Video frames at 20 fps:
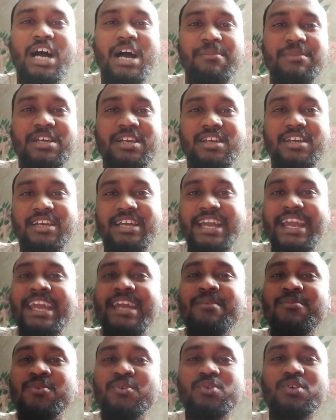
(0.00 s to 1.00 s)
আমি
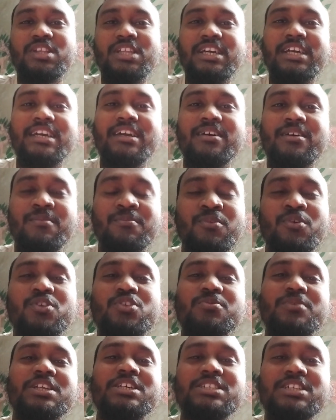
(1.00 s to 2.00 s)
এই মুহূর্তে
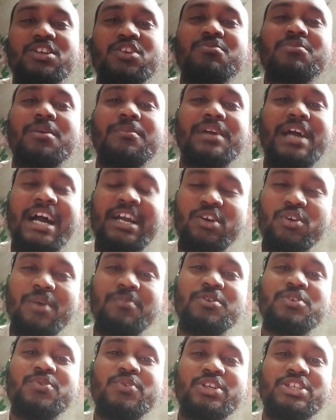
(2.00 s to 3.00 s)
বর্তমানে যেরকমভাবে আগেও
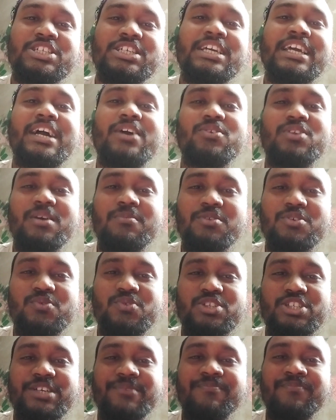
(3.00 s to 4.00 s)
আপলোড করেছি এখন আপলোড
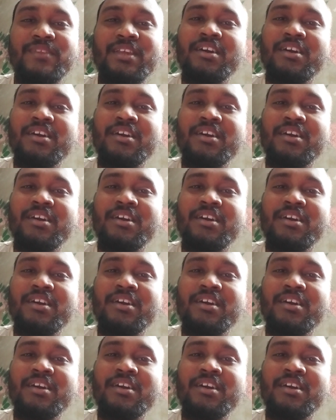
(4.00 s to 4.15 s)
করছি